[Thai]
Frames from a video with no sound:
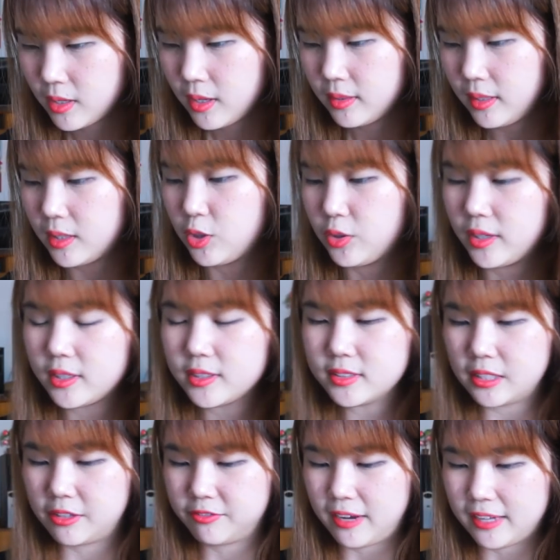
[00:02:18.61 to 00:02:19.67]
แต่ตอนนี้คือ
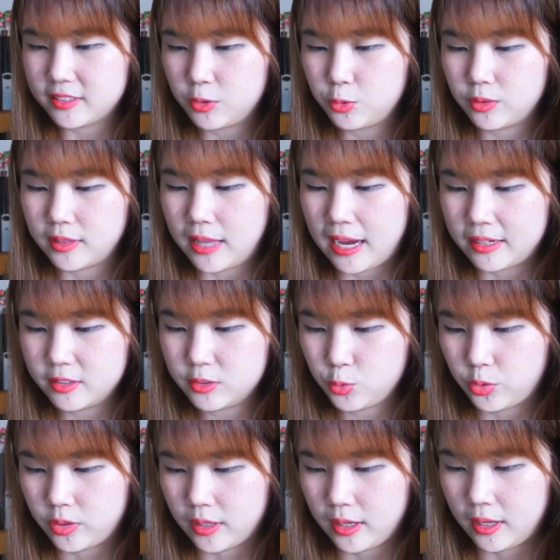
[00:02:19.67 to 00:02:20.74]
สีฟ้าสะดุดตาที่สุ
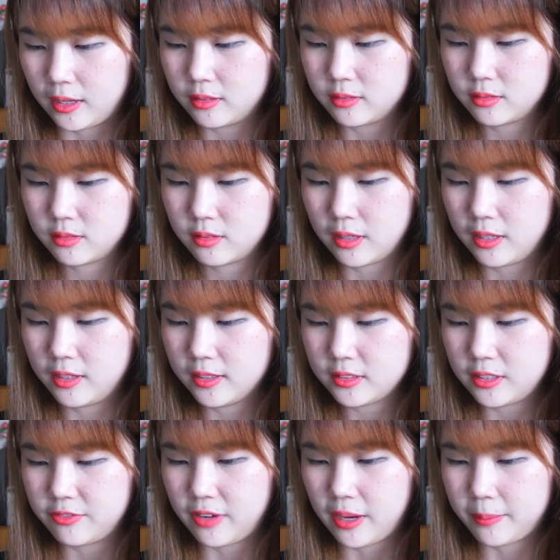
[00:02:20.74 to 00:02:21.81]
ดนะคะงั้นเลือก
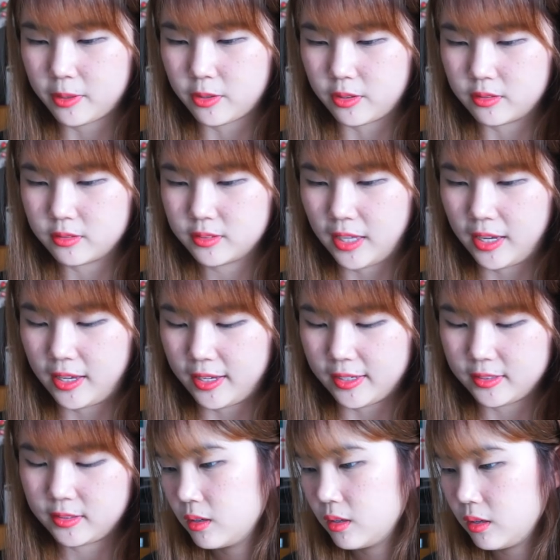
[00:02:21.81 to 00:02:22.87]
สีฟ้าไปก่อนใส่ S
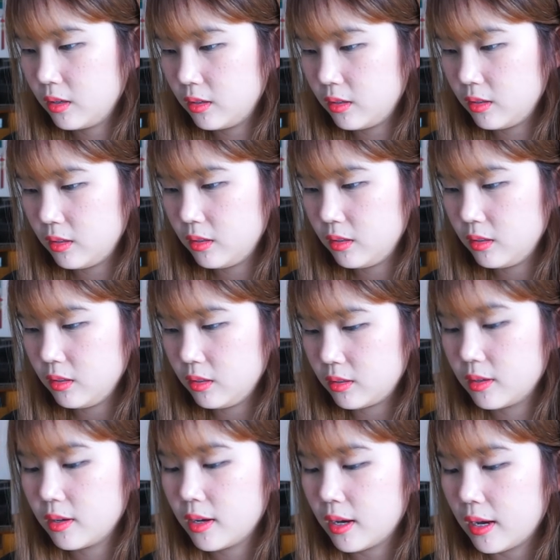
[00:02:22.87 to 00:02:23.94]
เฮ้ย
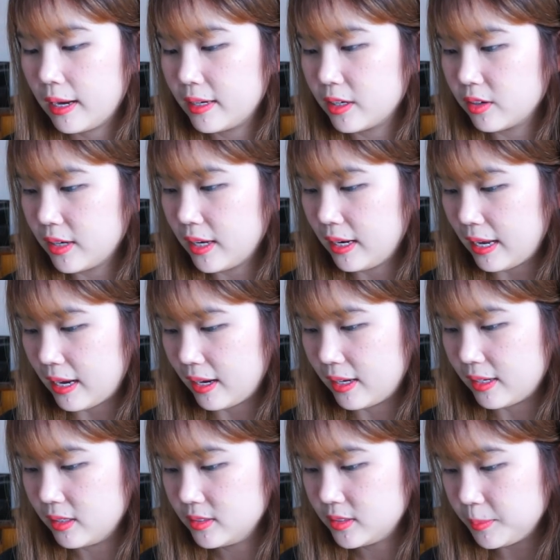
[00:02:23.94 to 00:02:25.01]
อันนี้ก็น่ารักอะ
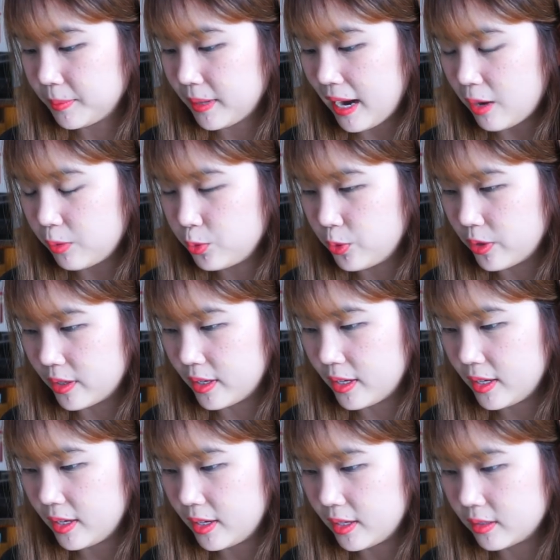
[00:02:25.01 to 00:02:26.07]
19หยวนเอ
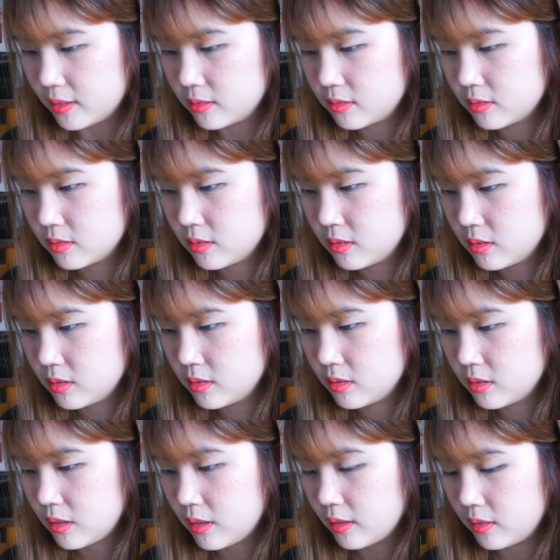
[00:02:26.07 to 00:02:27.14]
ง
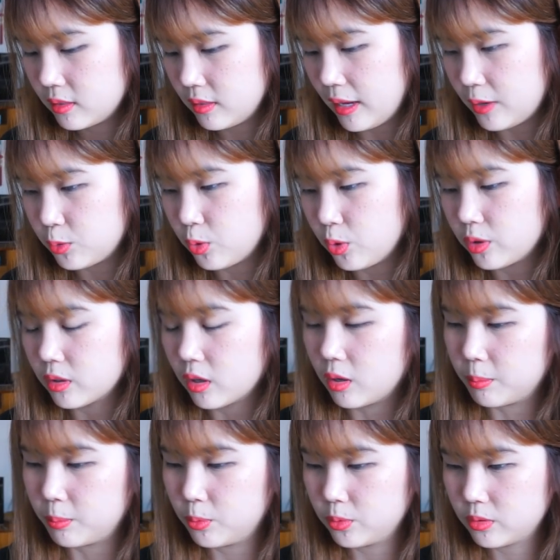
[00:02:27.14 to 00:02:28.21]
แต่ทุกคนขอ
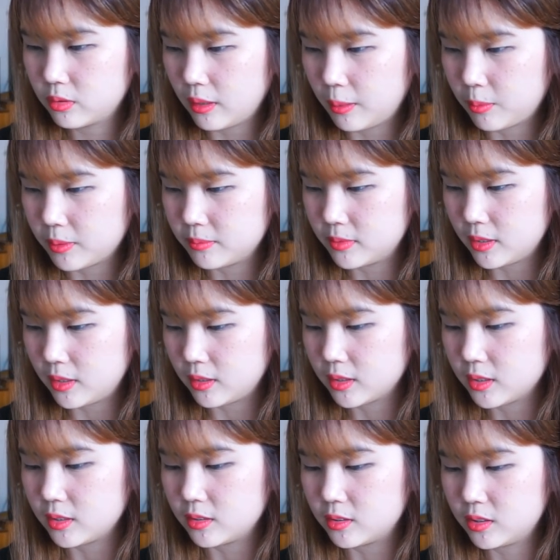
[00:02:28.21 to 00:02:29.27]
พูดตามความจริง
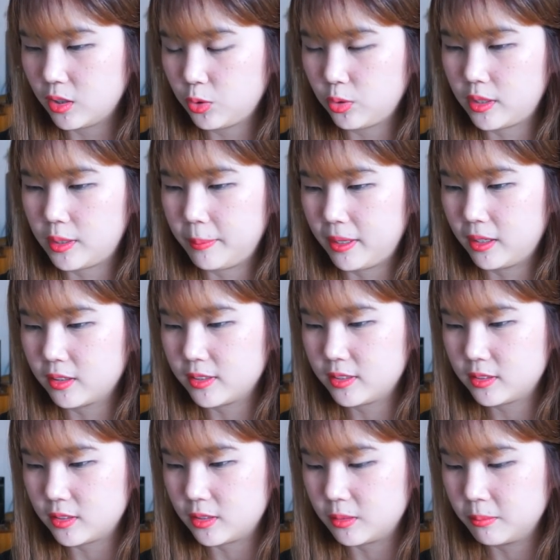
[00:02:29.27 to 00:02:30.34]
คือเสื้อตัวนี้เพชรเคย
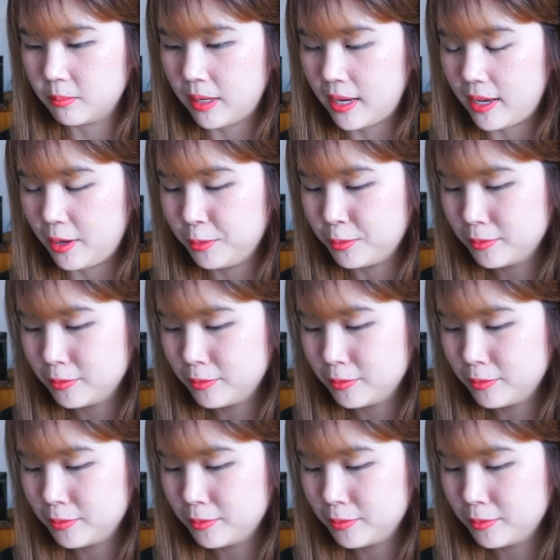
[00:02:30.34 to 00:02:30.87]
ซื้อมาแล้ว